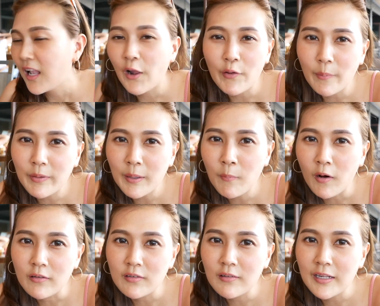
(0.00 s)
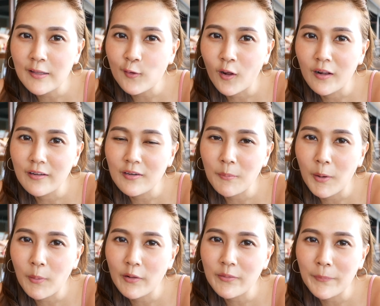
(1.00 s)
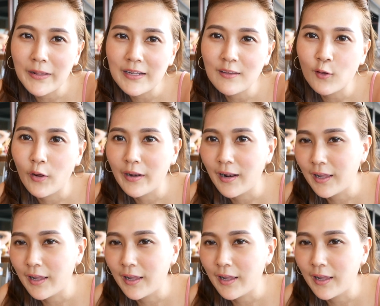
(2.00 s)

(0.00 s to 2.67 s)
เรายังไม่ได้บอกชื่อรีสอร์ทเลยใช่ไหมว่าเราจะไปรีสอร์ทอะไร